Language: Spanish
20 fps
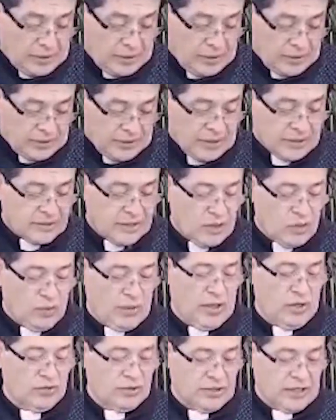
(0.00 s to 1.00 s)
ser
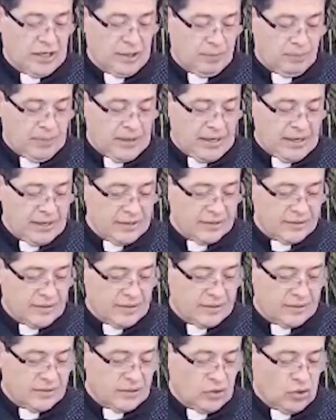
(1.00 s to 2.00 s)
saludados en las
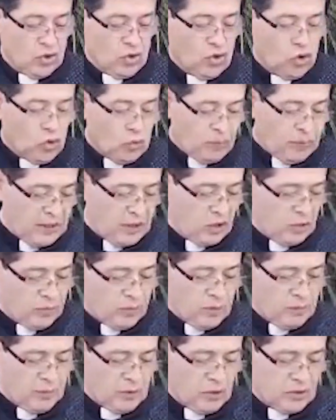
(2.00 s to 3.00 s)
plazas, ocupar los
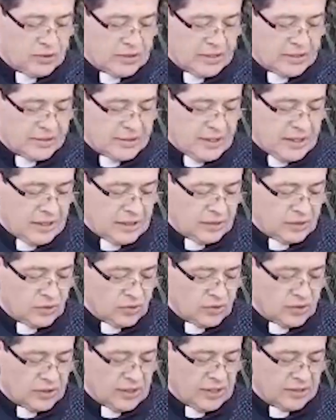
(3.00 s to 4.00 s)
primeros
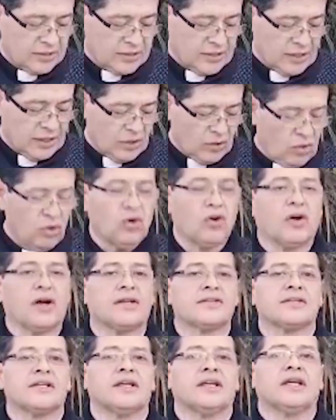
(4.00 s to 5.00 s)
asientos en las
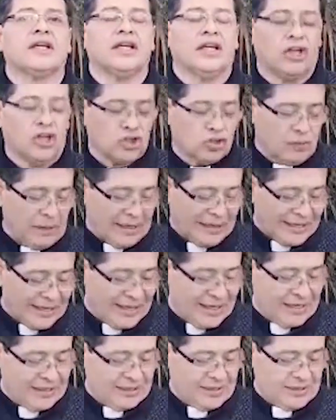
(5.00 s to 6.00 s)
sinagogas, en los
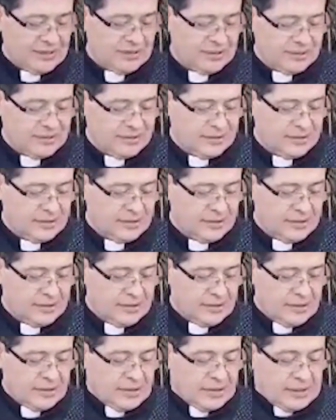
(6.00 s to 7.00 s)
banquetes
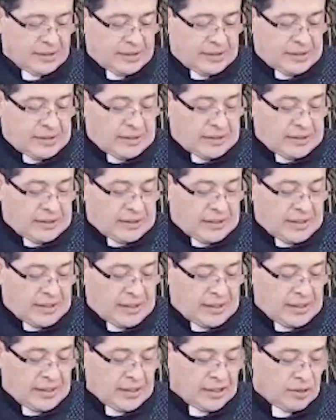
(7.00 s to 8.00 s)

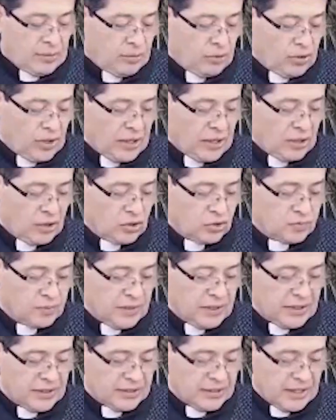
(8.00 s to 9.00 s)
que devoran los
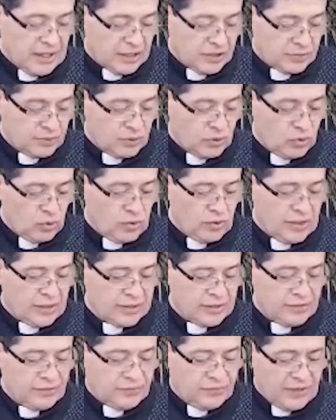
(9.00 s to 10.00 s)
bienes de las
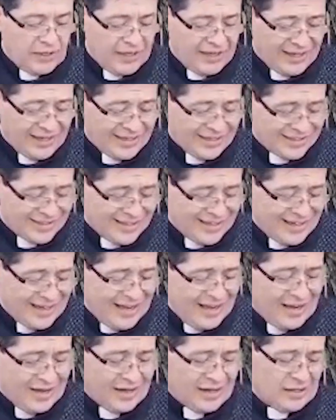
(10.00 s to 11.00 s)
viudas y fingen hacer
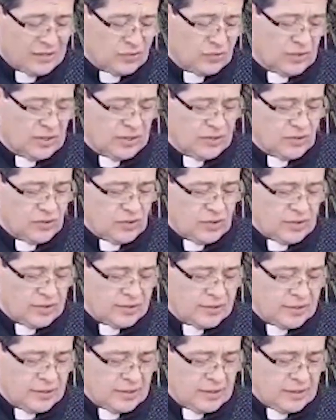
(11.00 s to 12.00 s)
largas
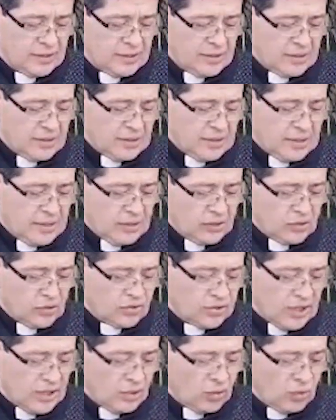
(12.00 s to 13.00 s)
oraciones,
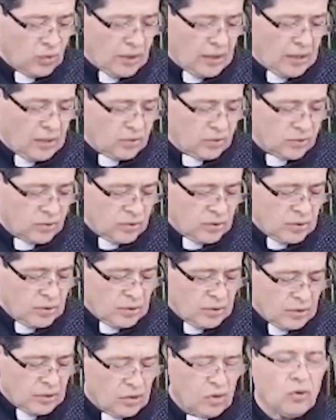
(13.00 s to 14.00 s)
estos serán juzgados
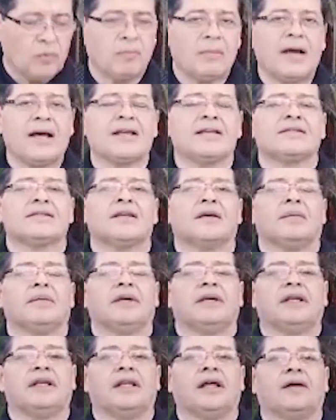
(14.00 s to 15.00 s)
con más
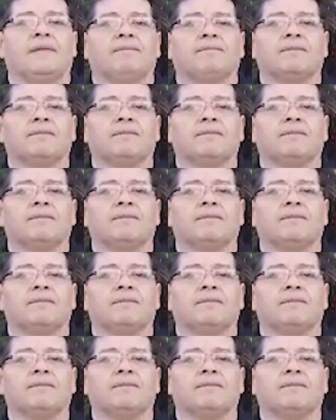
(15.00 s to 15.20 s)
severidad.